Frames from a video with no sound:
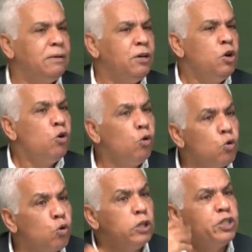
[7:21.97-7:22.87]

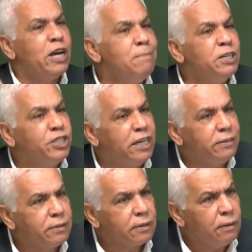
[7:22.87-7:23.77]
وكل شيء من جديد
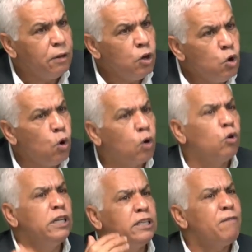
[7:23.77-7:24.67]
وكل
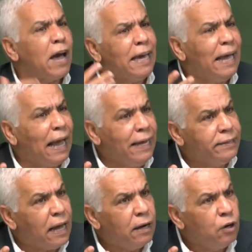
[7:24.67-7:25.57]
اتفاقيه على
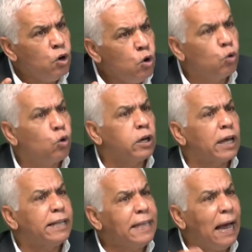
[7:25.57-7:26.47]
حده وكل
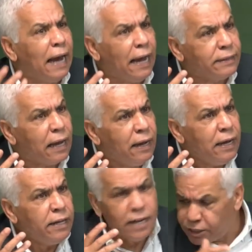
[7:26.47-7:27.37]
قطاع على حده
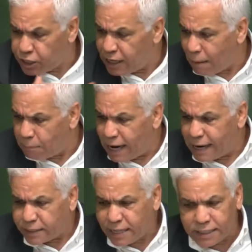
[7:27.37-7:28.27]
نيجي نعمل انا
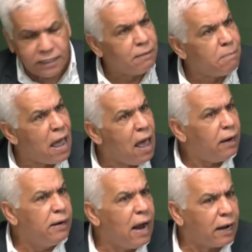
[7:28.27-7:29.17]
سياسه الماء
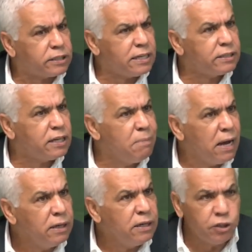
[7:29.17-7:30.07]
ناقش سياسه الماء
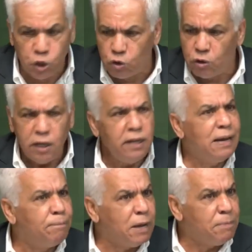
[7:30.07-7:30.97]
شوف
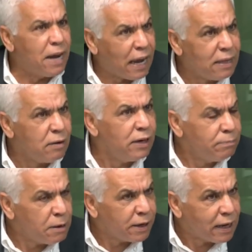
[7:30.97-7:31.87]
نبدا بكذا ولا
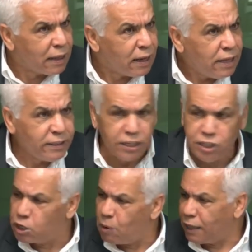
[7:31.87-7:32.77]
نبدا بكذا
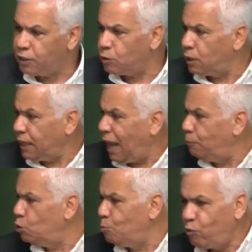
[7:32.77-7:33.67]
تيجيك واحد يقول لك
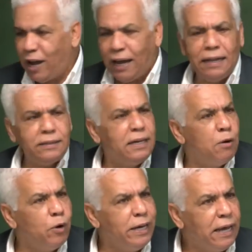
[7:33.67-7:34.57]
نعملوا مفاعلات
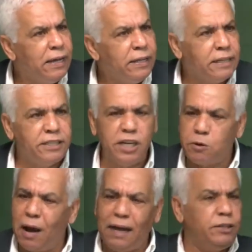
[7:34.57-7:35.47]
نوويه تيجيك
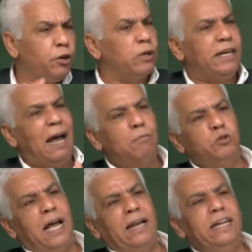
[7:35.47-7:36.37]
واحد يقول لك نعملوا
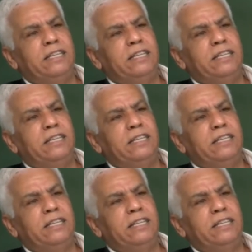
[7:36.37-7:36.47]
تحليه